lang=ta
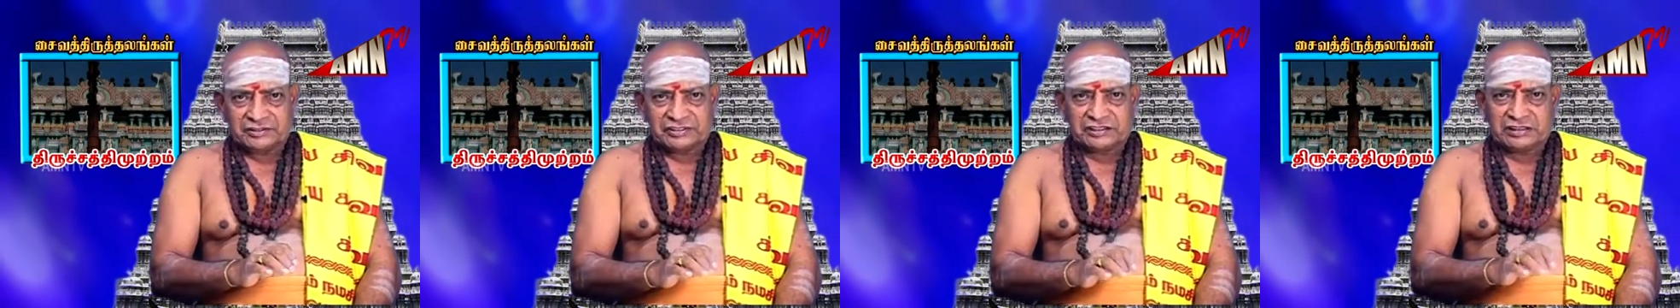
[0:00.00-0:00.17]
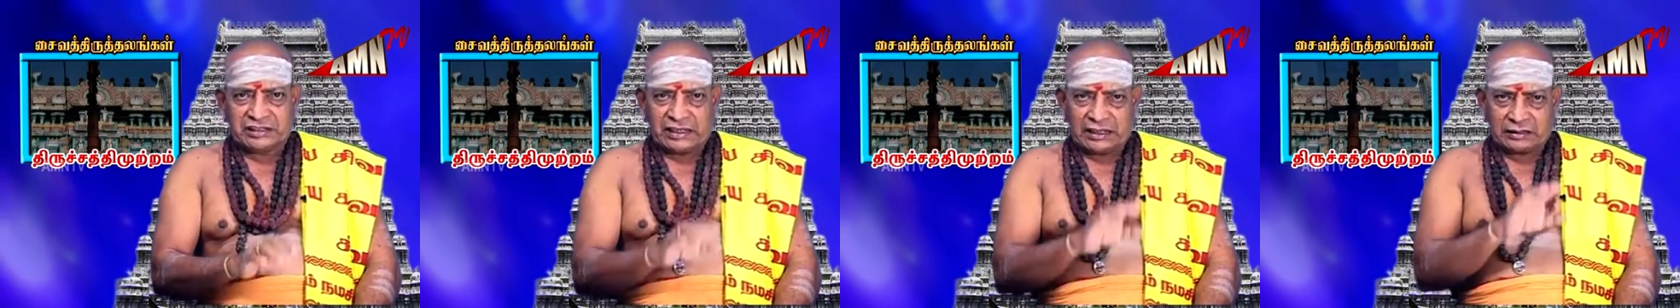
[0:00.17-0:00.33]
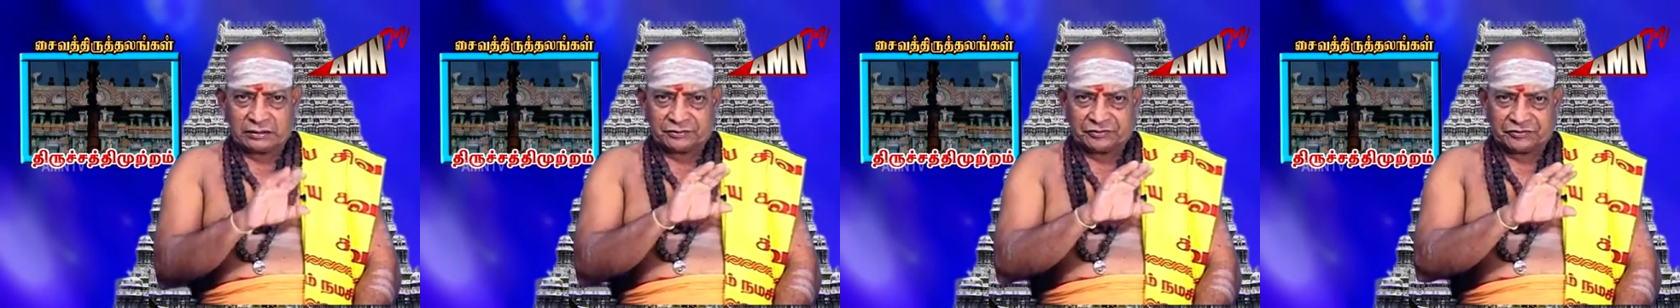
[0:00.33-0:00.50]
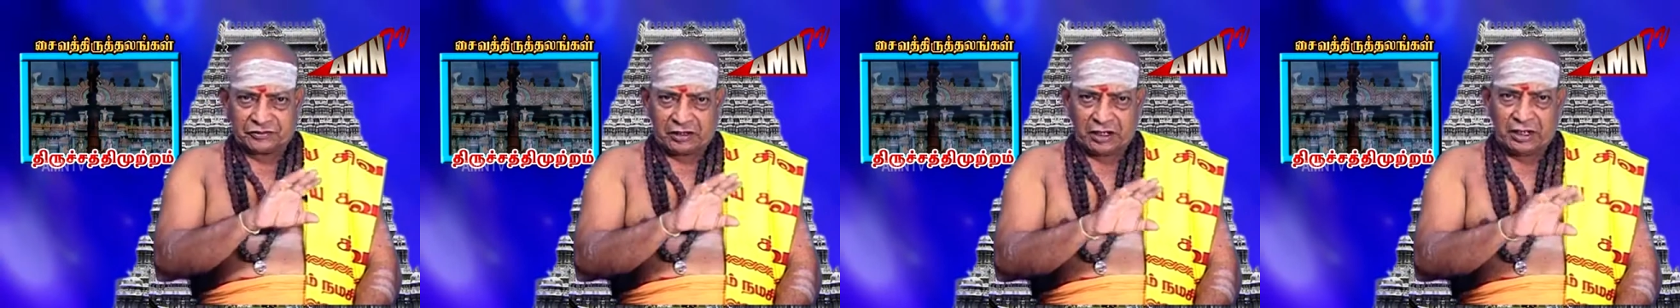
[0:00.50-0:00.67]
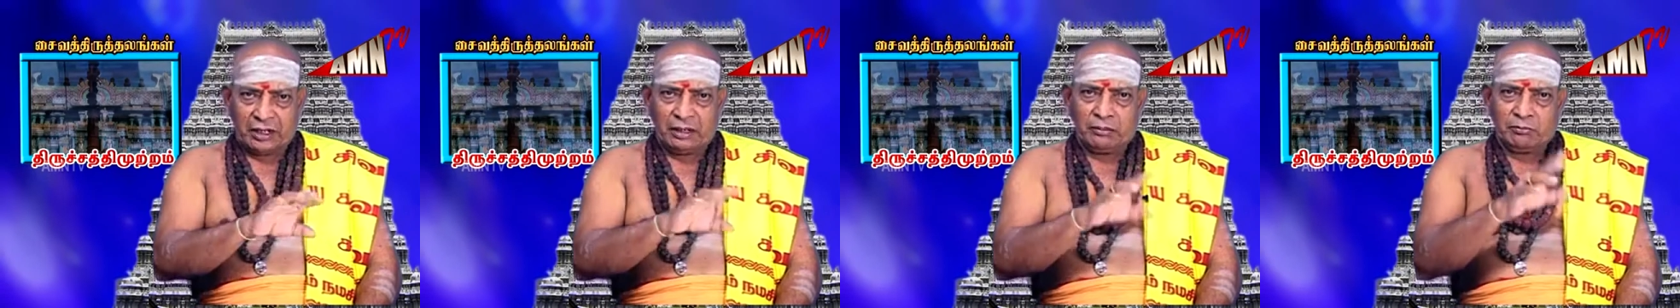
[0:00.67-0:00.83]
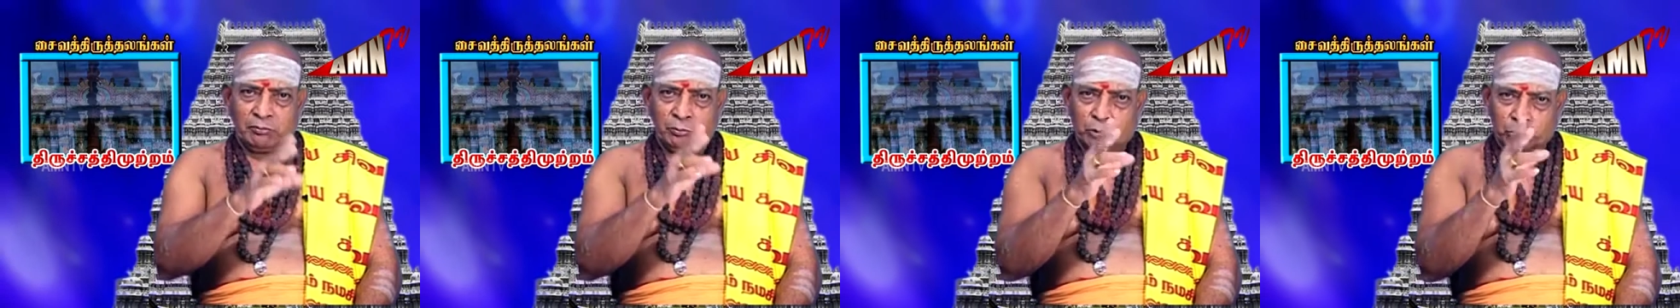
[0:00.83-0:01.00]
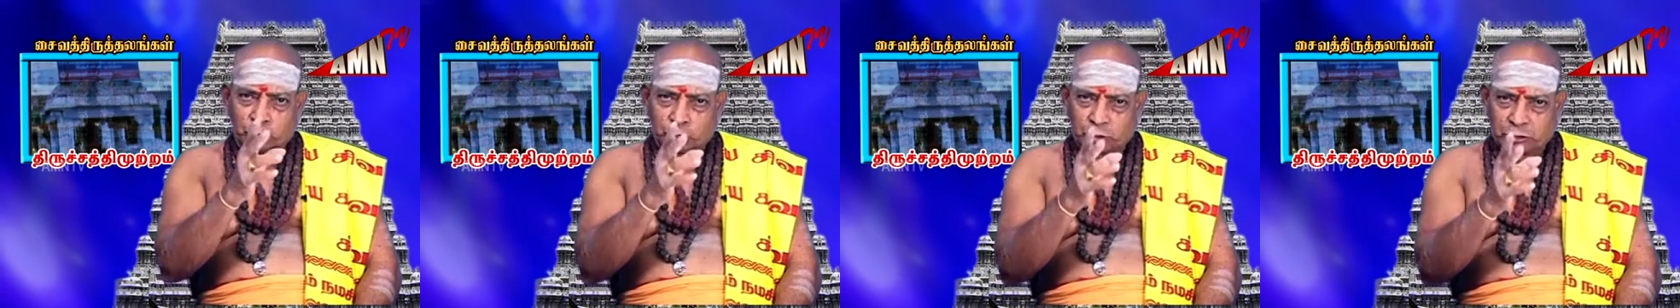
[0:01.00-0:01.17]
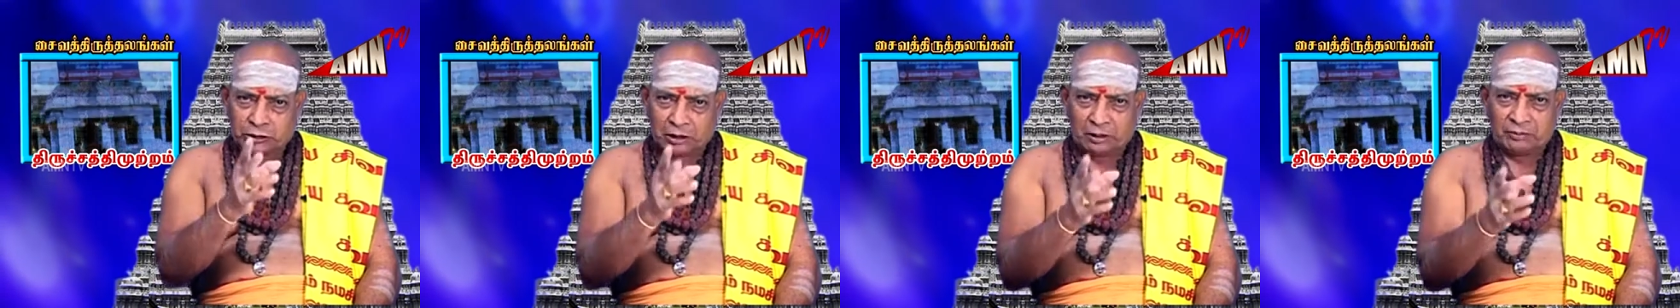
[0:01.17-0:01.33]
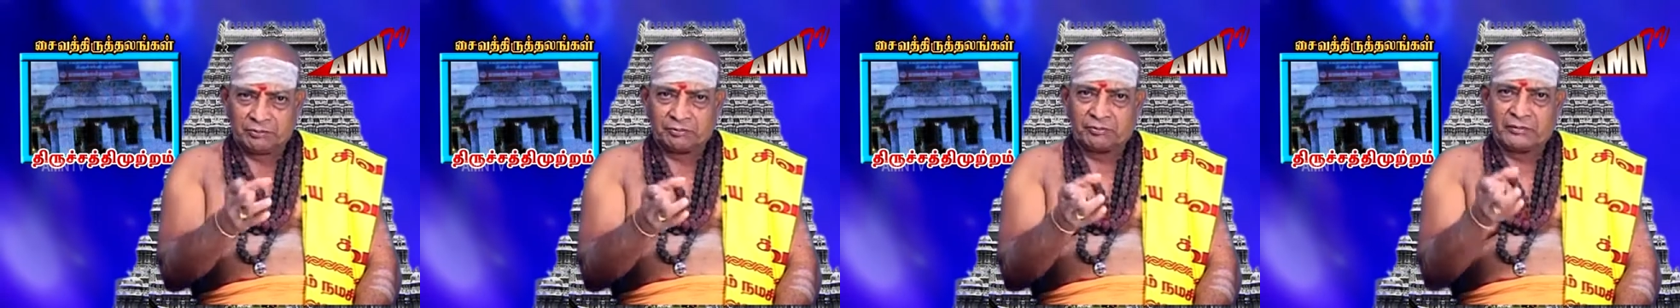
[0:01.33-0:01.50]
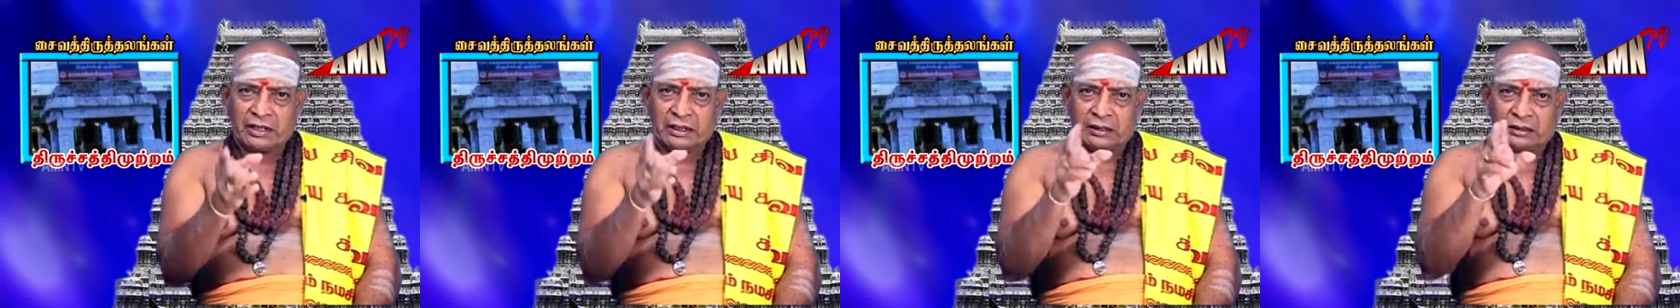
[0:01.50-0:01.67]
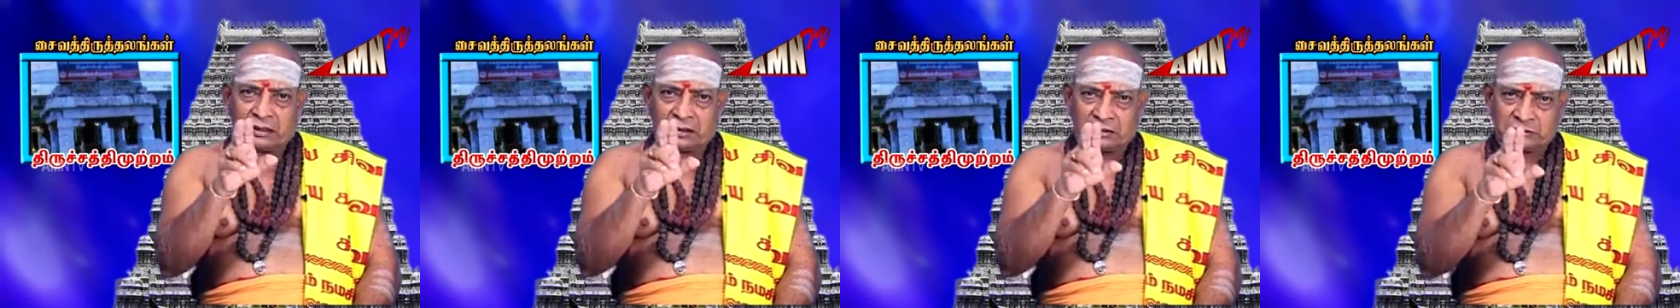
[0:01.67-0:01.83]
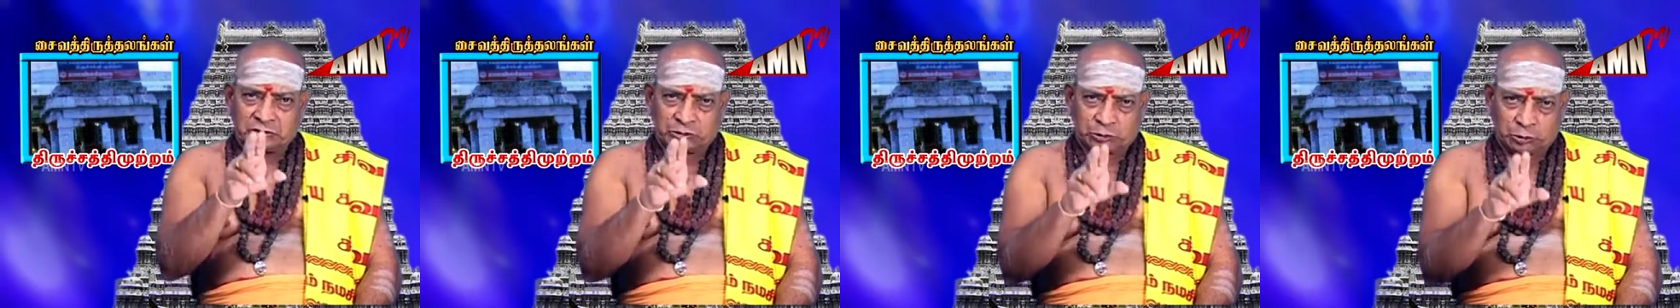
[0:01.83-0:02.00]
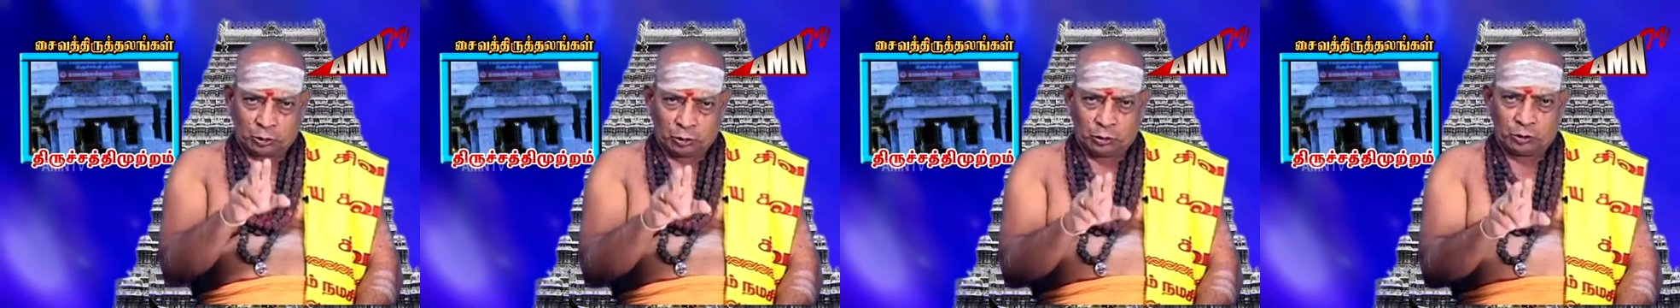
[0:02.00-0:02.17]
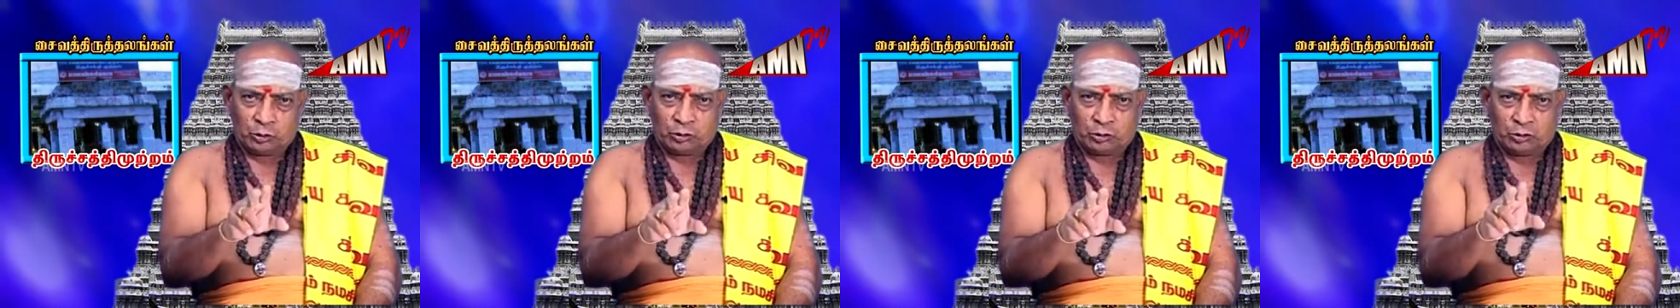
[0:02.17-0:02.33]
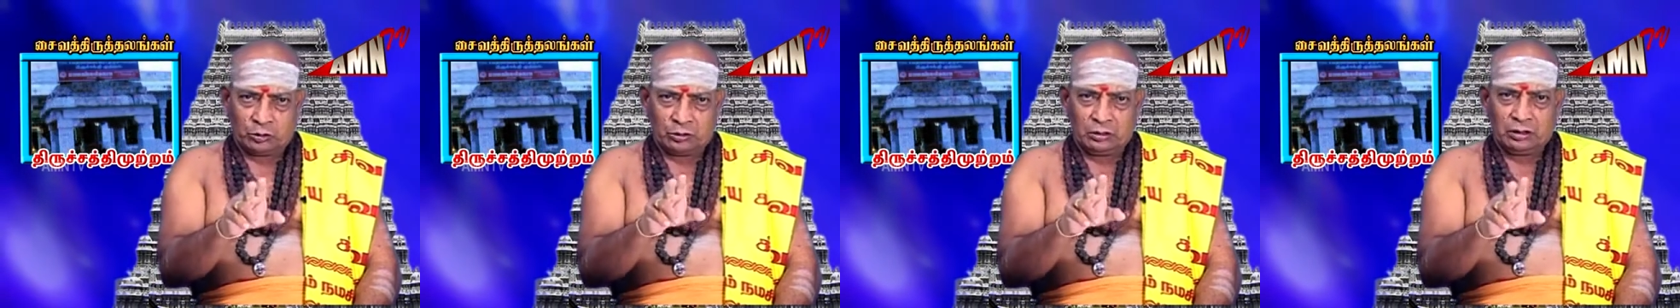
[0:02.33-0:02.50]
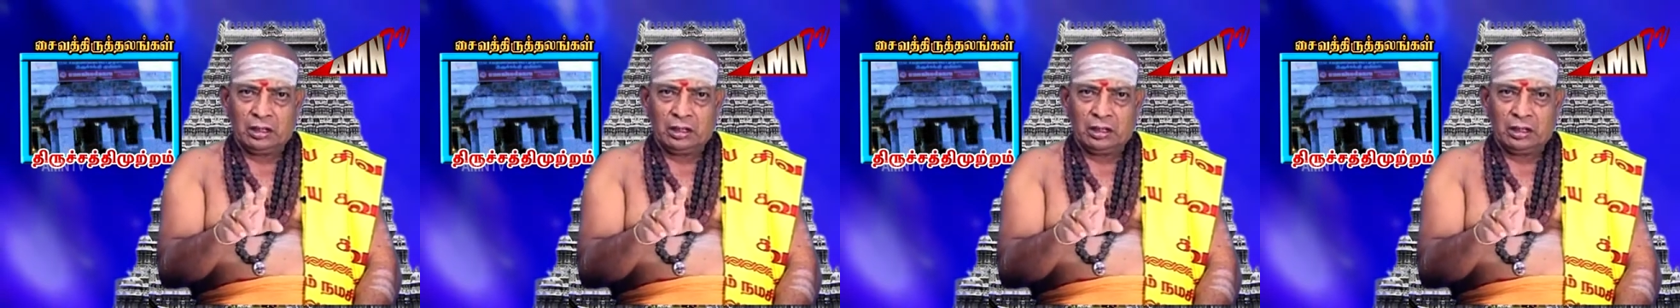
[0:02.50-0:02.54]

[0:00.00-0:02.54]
சக்தி முத்தம் என்ற சொல்